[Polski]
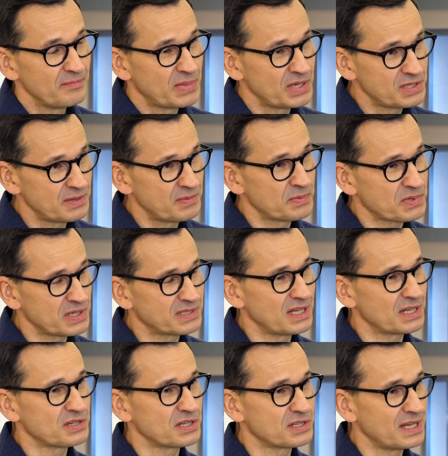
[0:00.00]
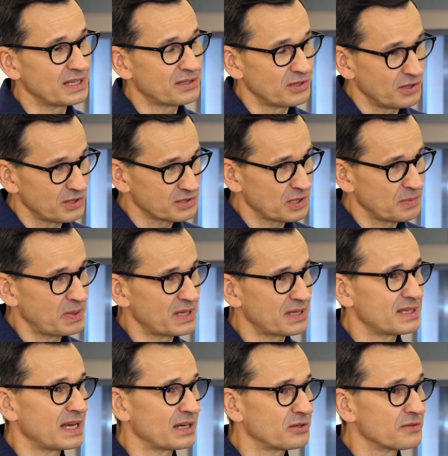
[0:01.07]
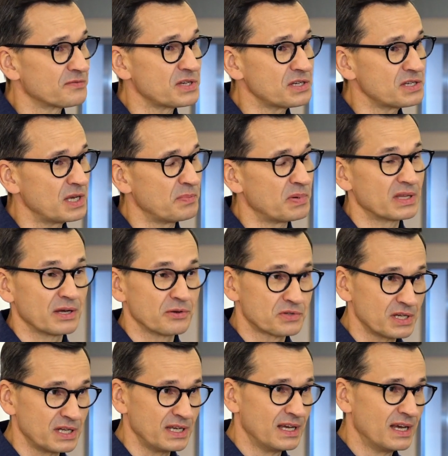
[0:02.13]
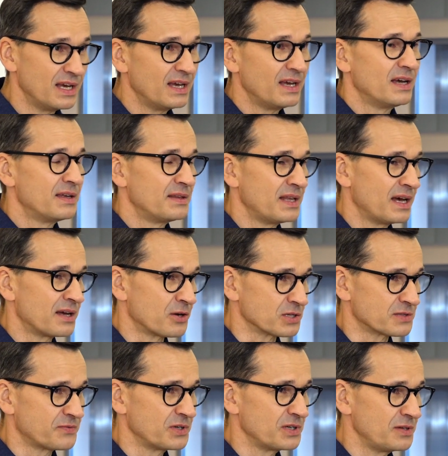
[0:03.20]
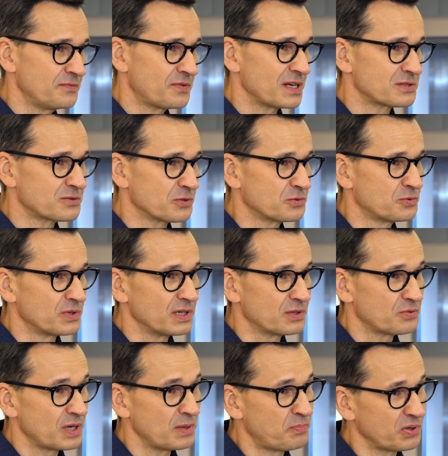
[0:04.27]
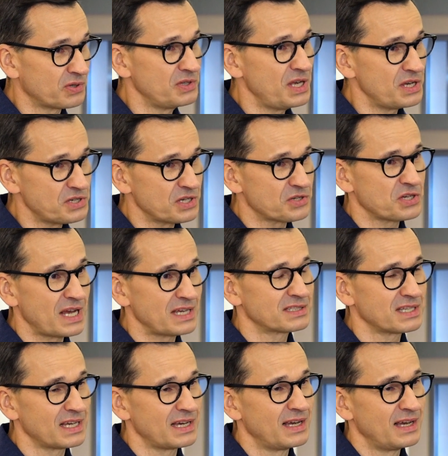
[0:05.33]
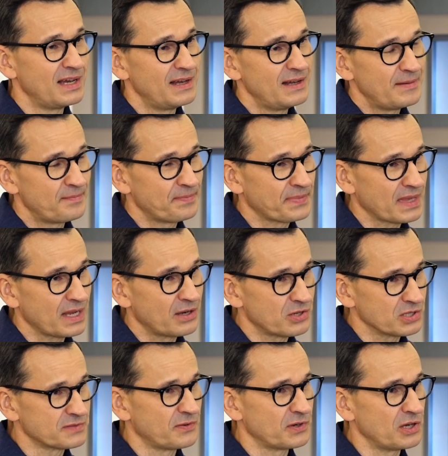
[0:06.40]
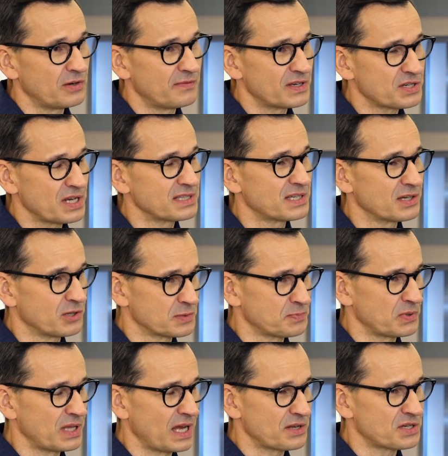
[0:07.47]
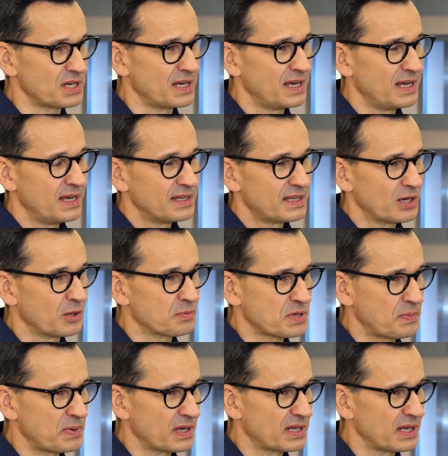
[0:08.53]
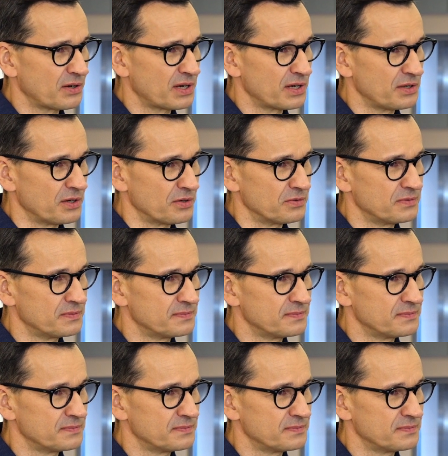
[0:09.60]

będziemy przeznaczać na to, o co pan redaktor wcześniej pytał, czyli na rozwój infrastruktury, który podniesie szanse mm, rozwojowe, szanse gospodarcze tego przepięknego regionu.